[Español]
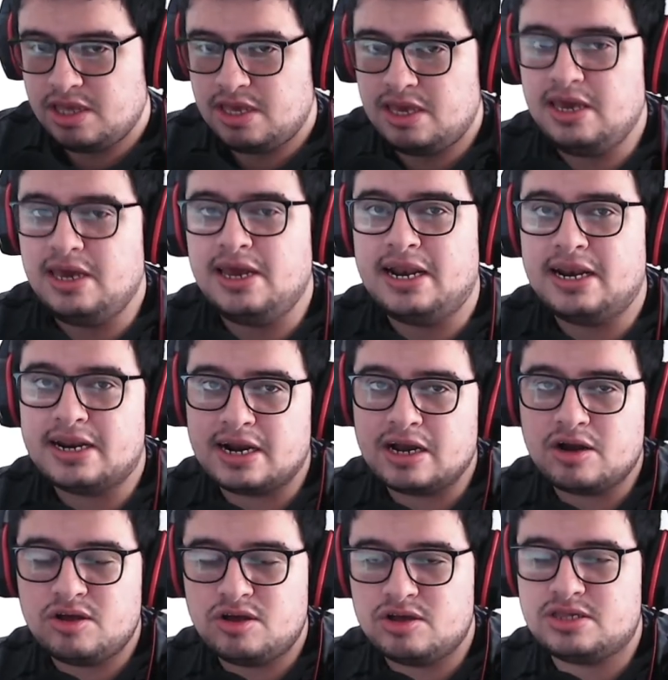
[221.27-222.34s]
Y el
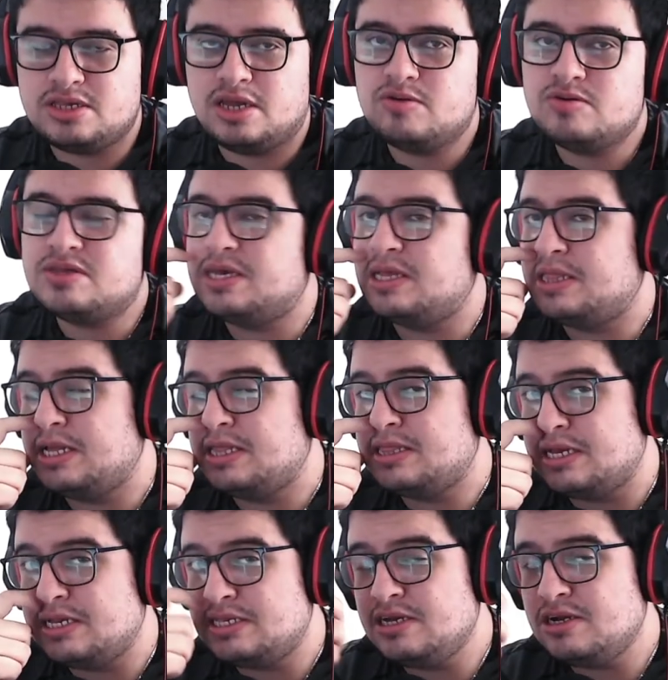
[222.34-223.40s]
rango 2 tiene un
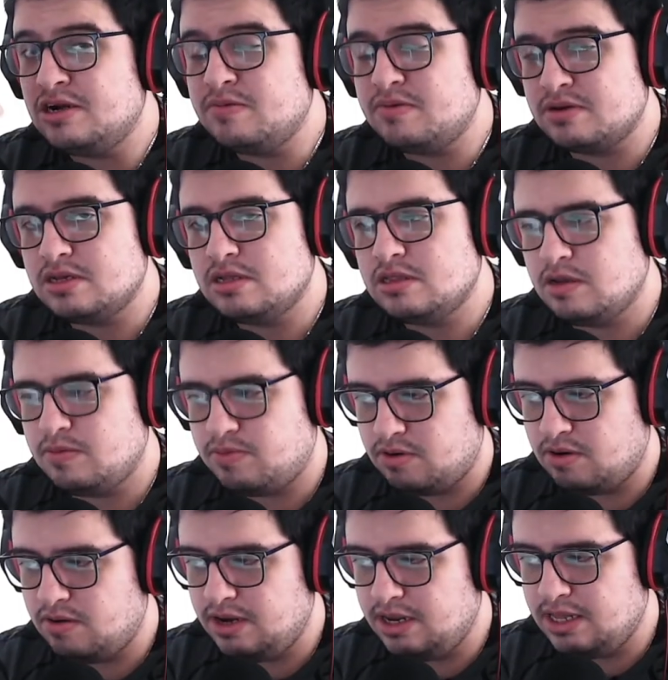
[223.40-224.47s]
75% de
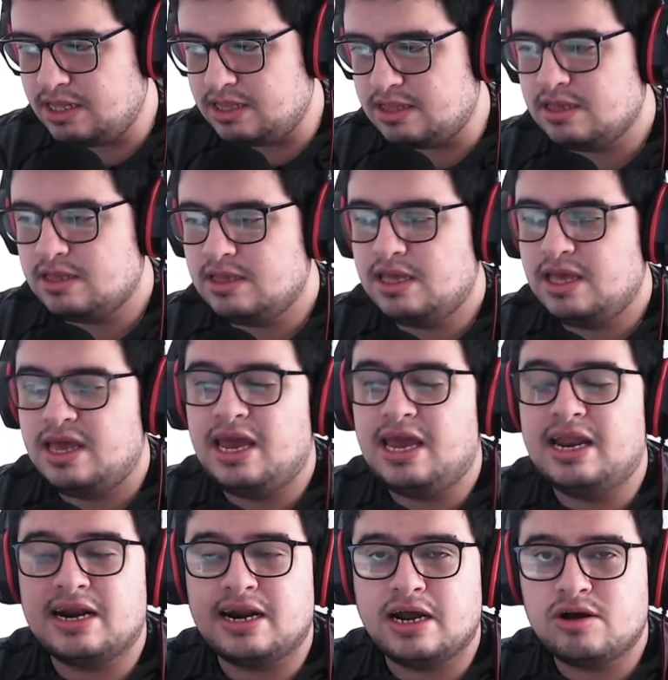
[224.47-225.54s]
probabilidad.
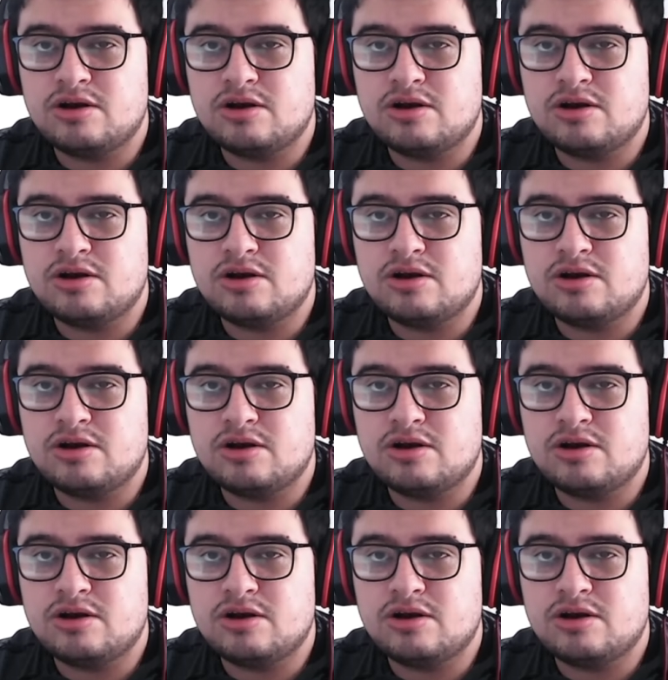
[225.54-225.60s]
El rango